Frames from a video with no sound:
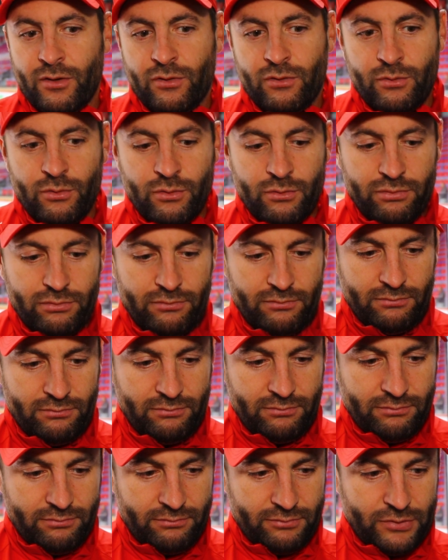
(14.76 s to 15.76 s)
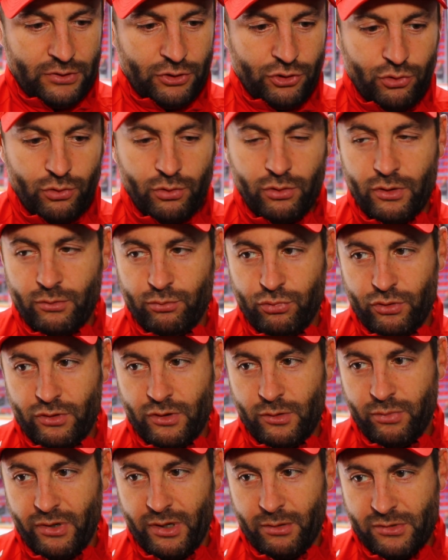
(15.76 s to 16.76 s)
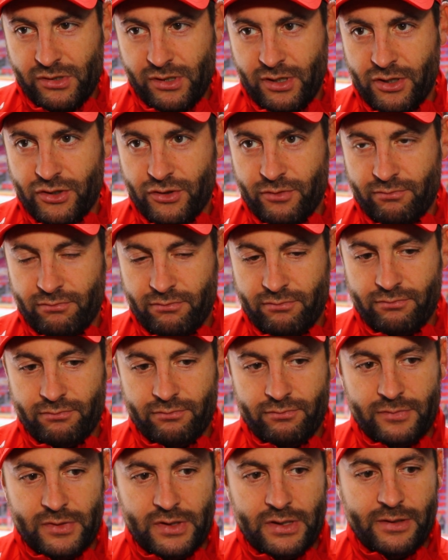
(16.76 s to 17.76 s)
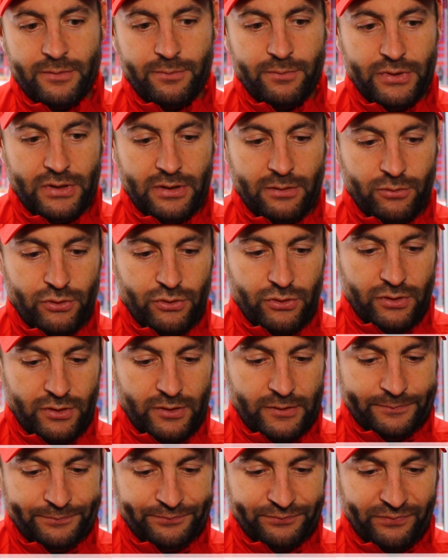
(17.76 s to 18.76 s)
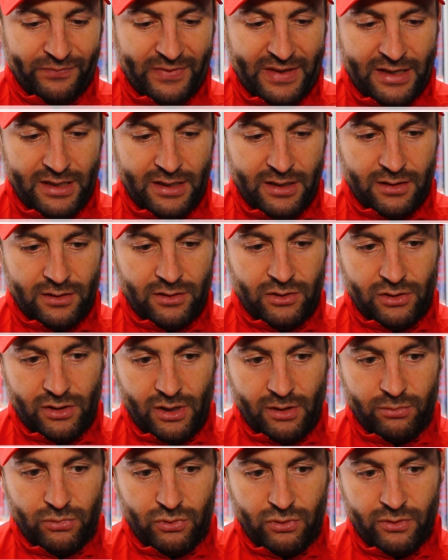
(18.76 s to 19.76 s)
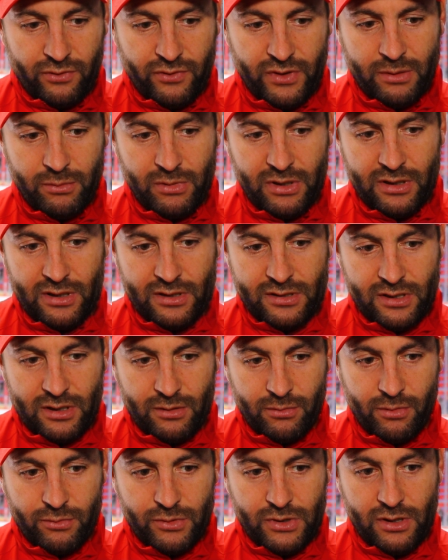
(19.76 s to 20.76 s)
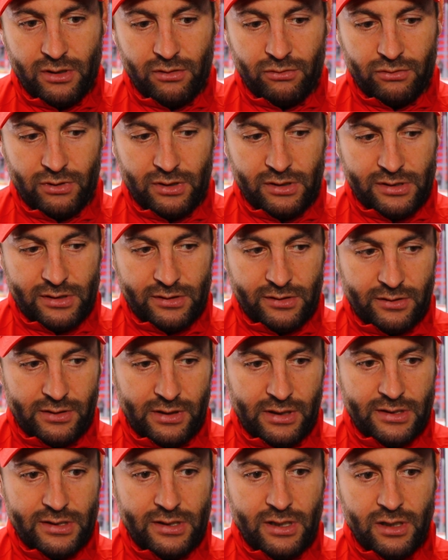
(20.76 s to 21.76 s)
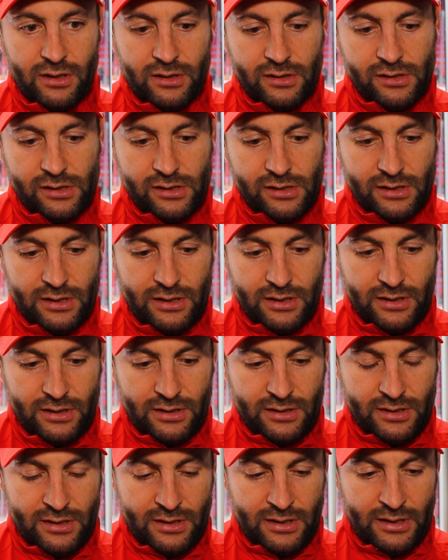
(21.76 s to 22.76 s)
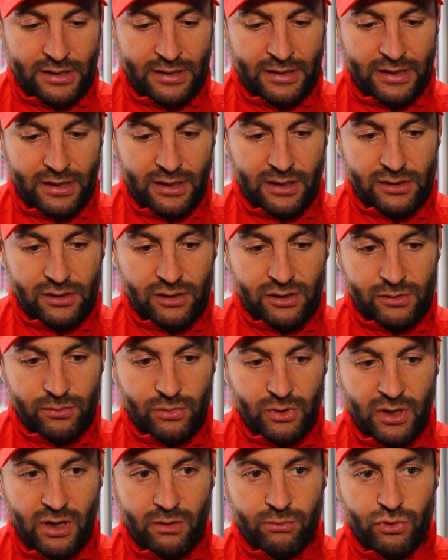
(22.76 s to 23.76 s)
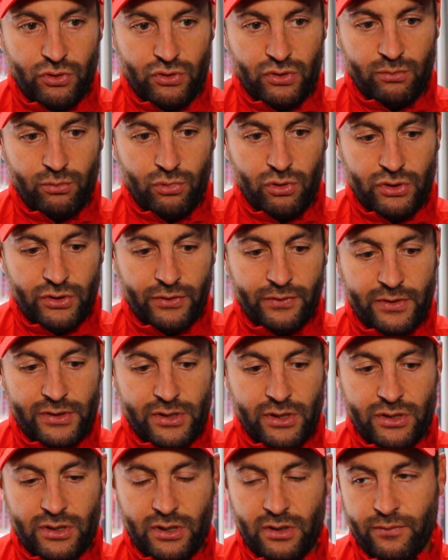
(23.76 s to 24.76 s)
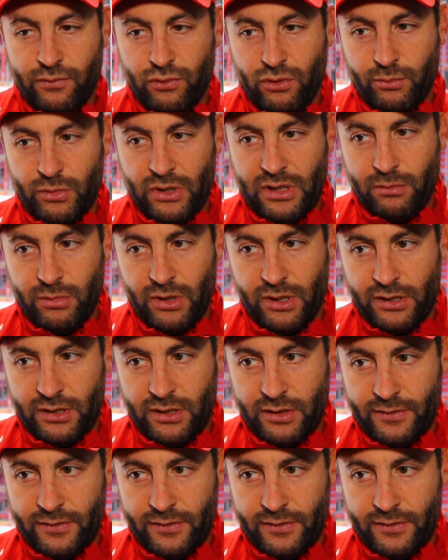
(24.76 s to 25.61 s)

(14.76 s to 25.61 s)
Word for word: Ну, тяжелые будни, прямо скажем, да, потому что не так много времени на самом деле у нас и осталось, и хотелось бы как можно больше физической формы набрать